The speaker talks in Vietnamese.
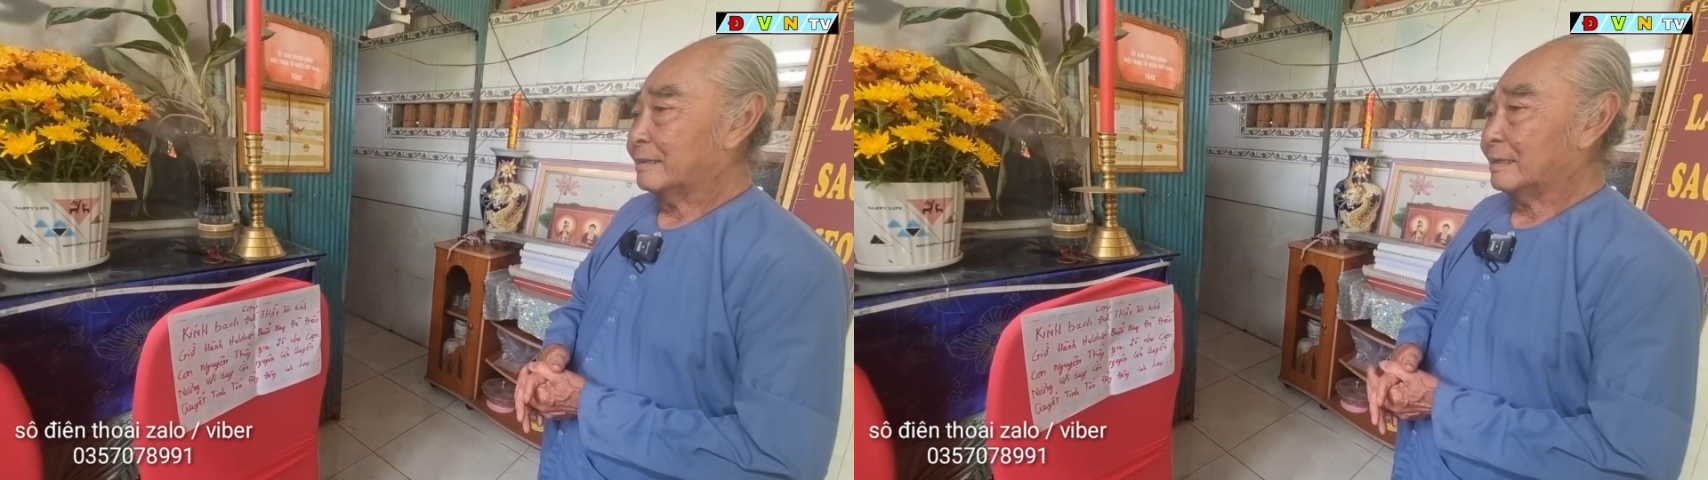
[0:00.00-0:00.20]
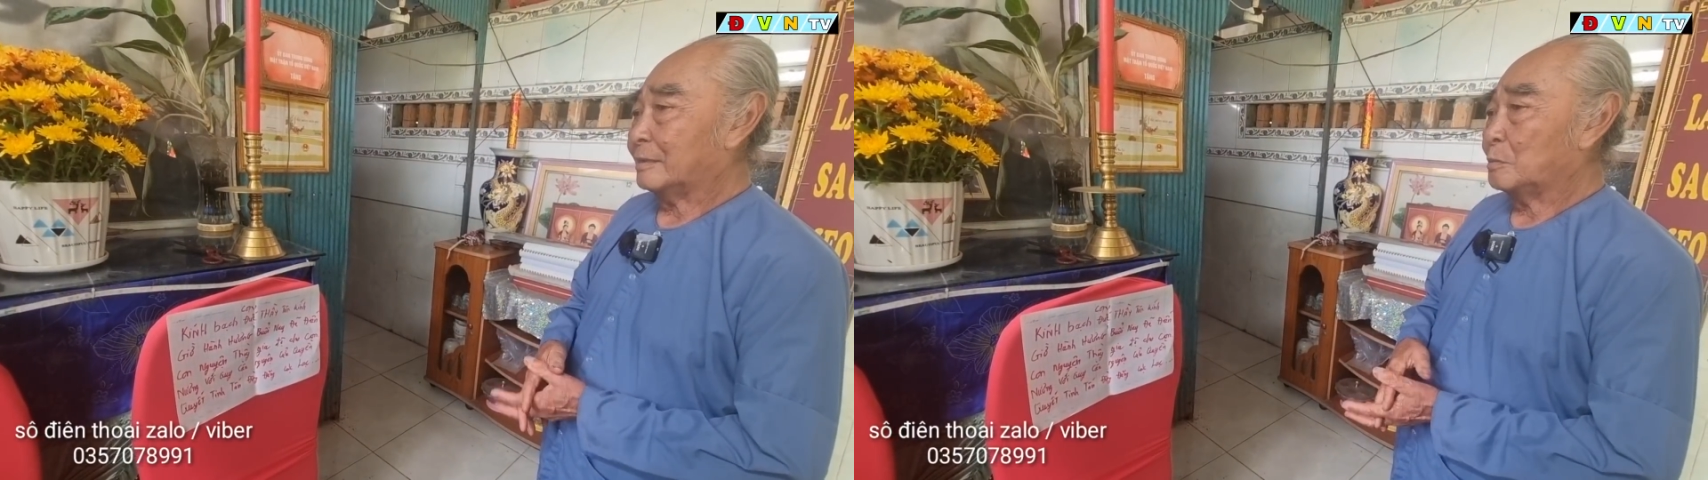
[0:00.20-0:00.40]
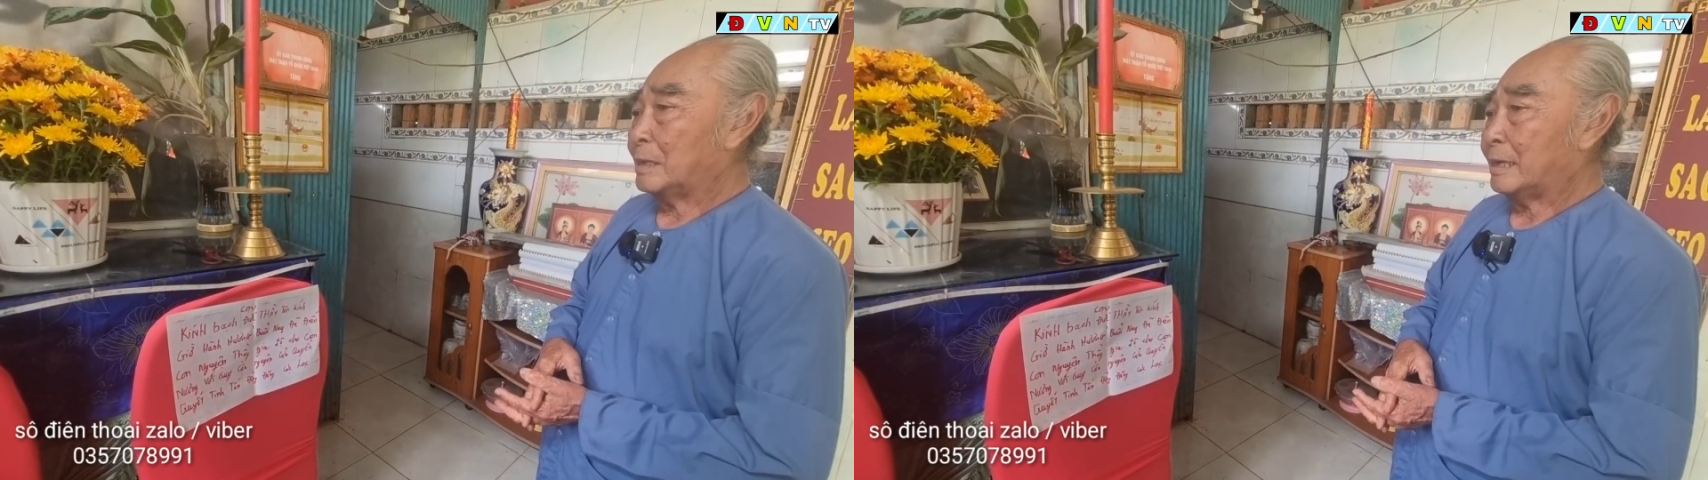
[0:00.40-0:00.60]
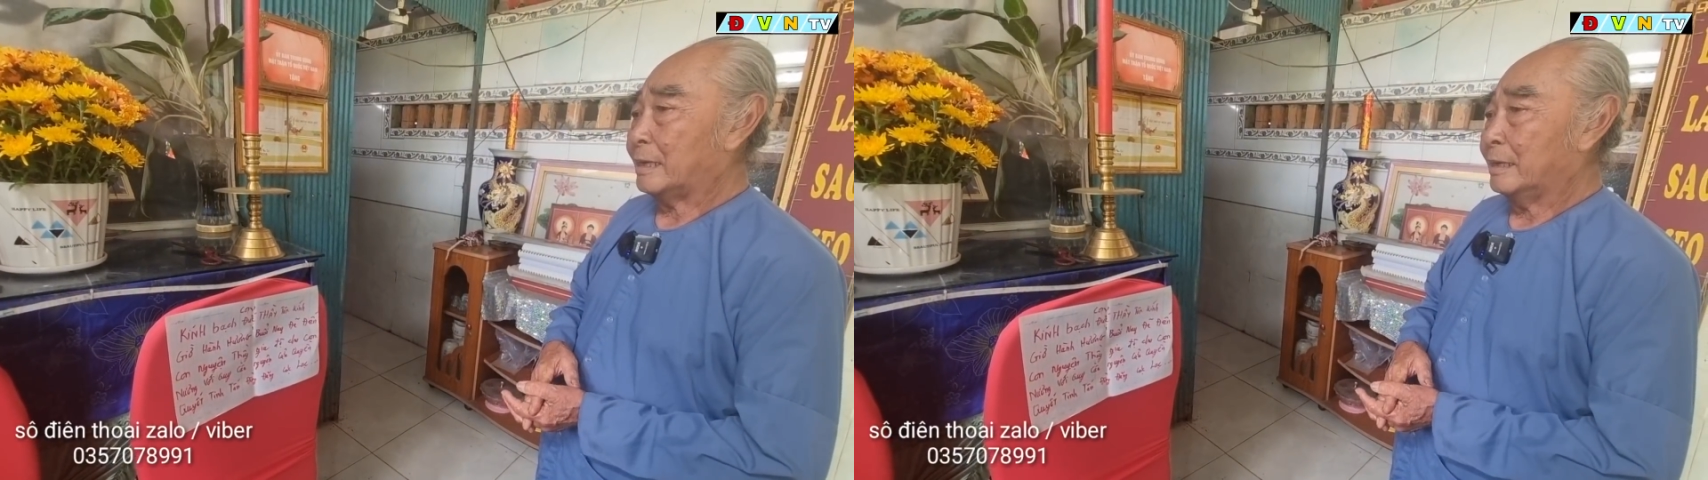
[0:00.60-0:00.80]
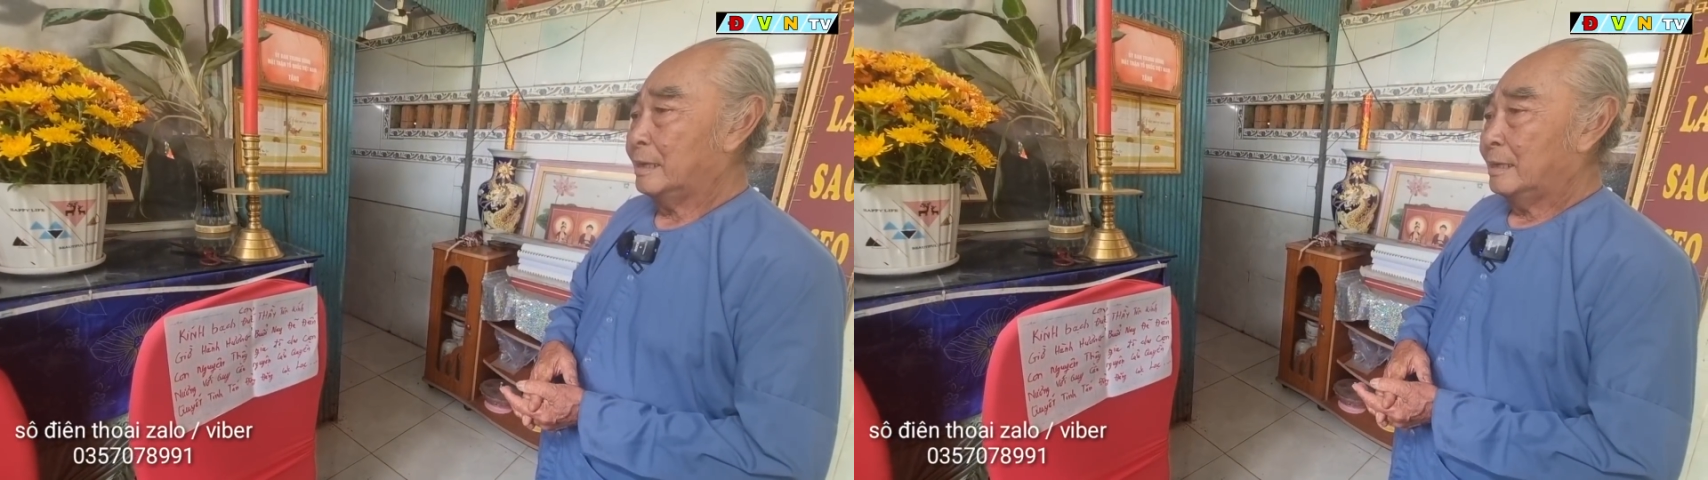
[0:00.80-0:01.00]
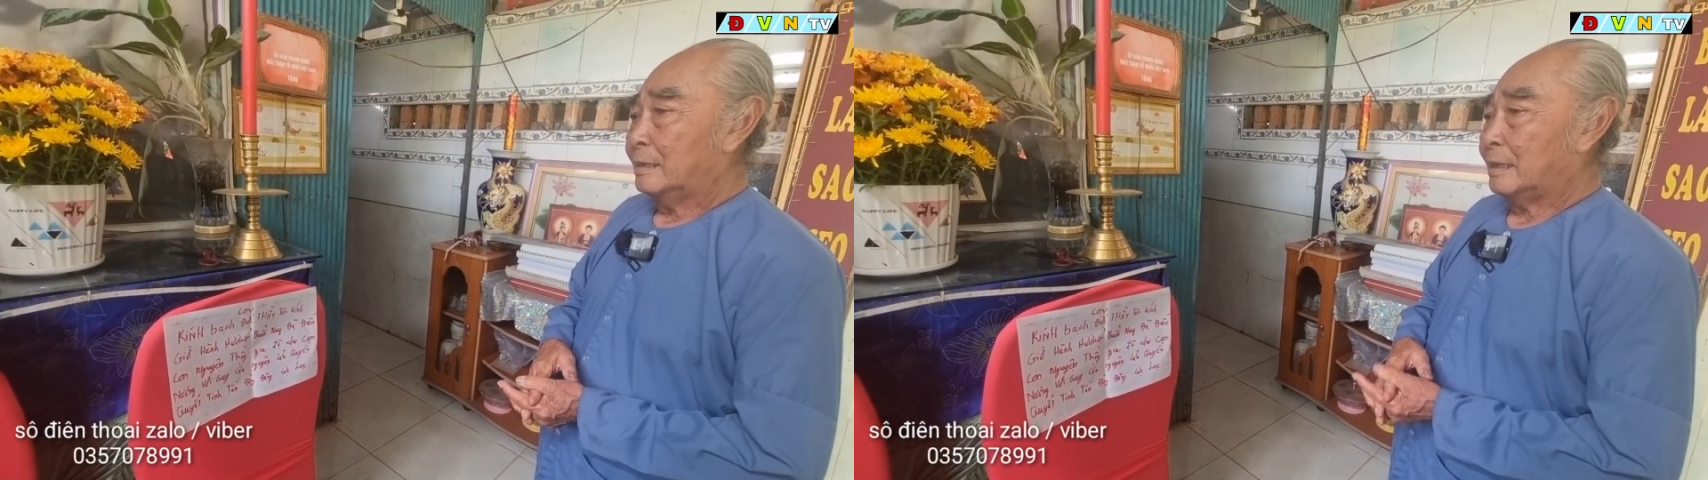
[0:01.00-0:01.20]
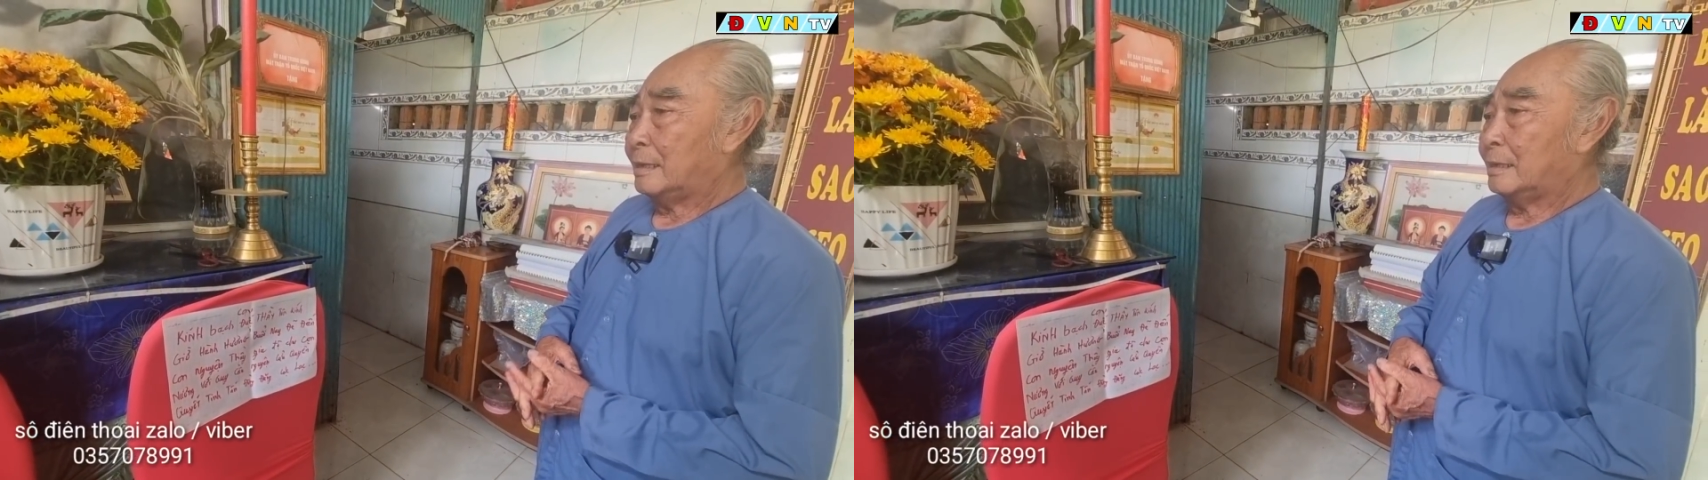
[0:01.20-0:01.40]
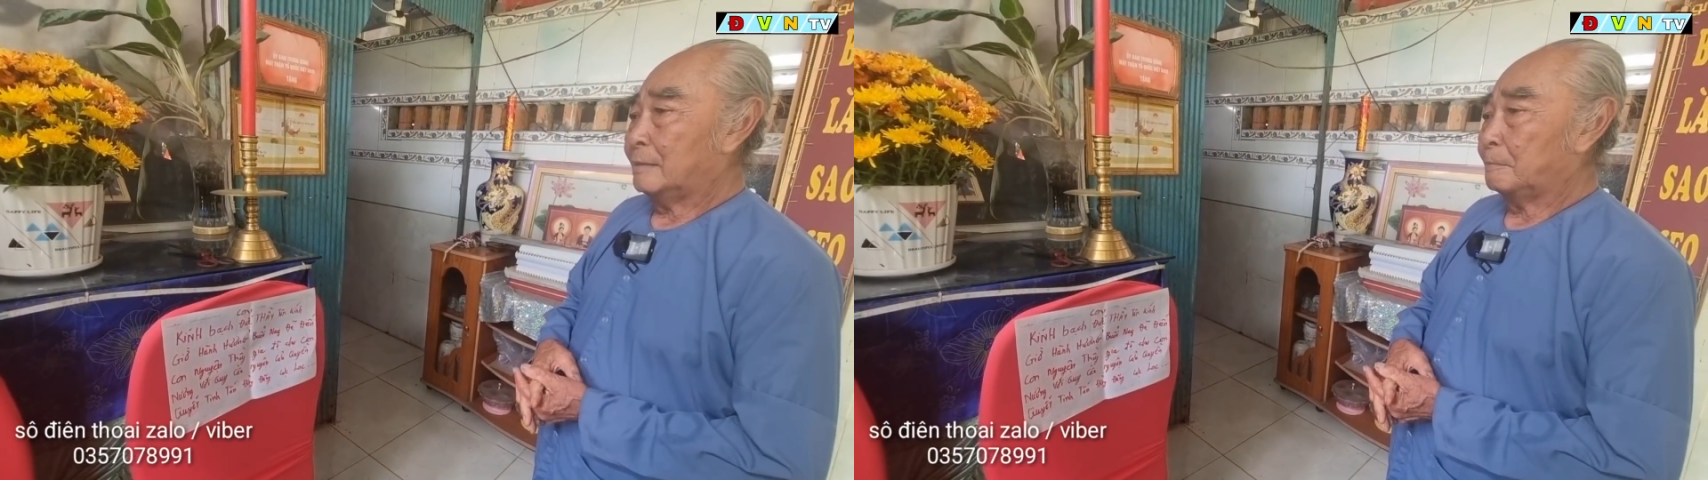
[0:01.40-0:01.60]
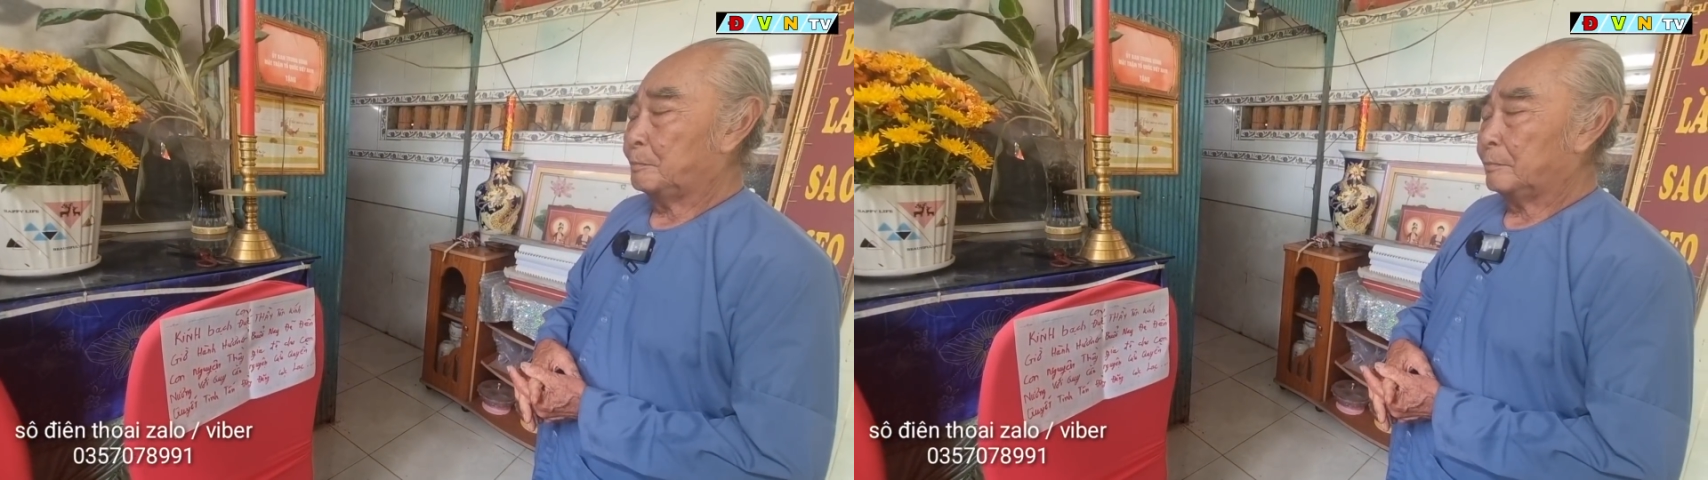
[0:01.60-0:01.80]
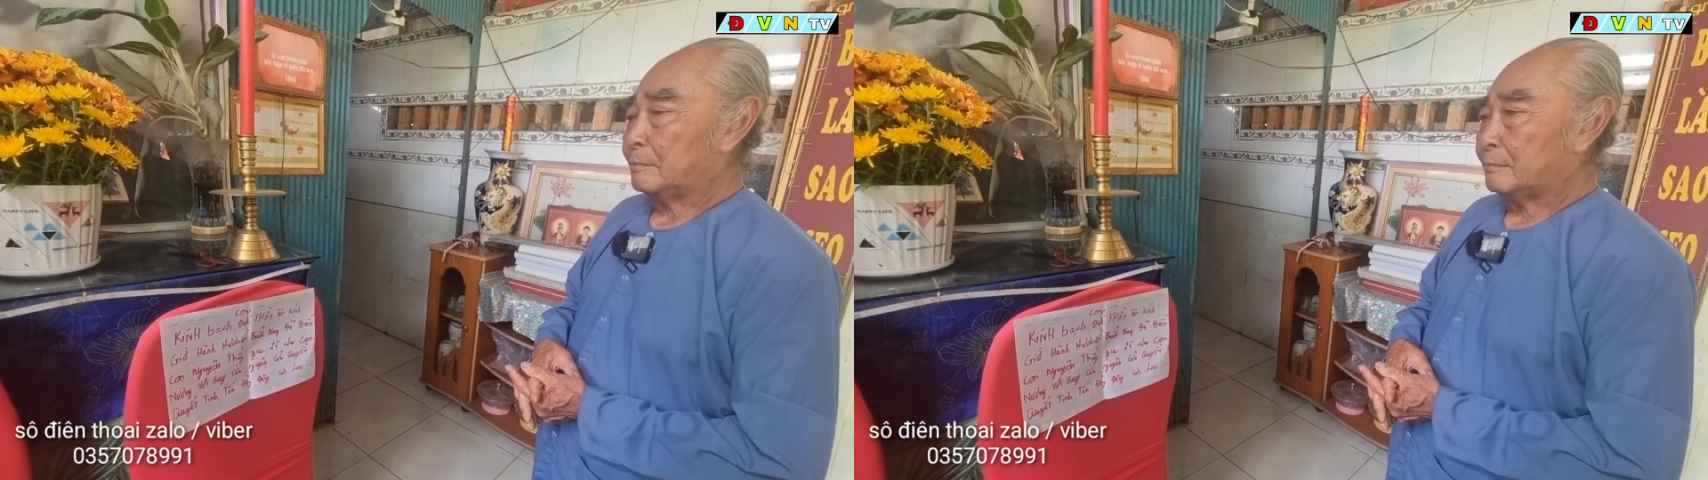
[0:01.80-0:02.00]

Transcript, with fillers: là chú ba thấy um,